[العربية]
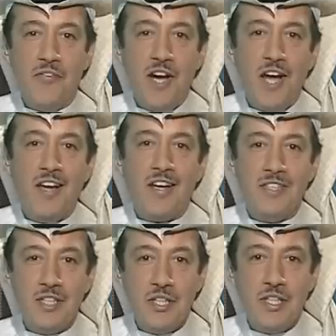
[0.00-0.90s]
في حلقة
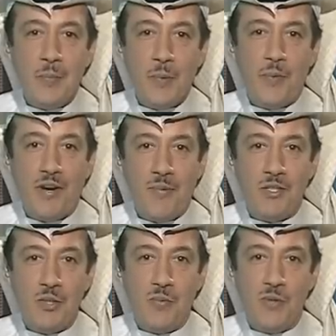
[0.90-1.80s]
جديدة من
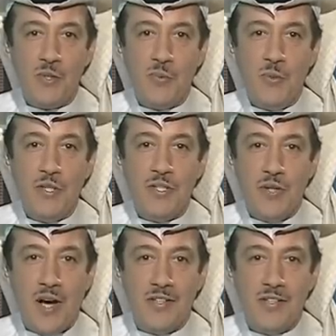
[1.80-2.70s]
برنامجكم الأسبوعي
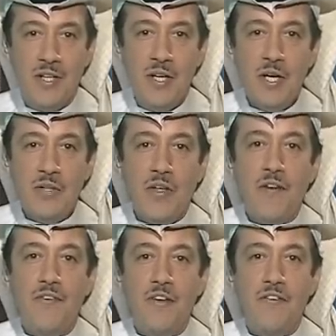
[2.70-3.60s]
إضاءة
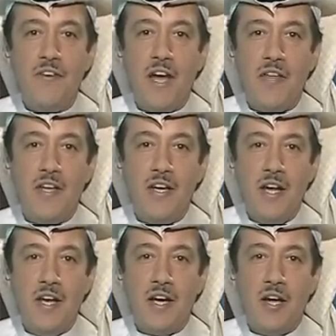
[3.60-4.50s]
ضيفي في هذه الحلقة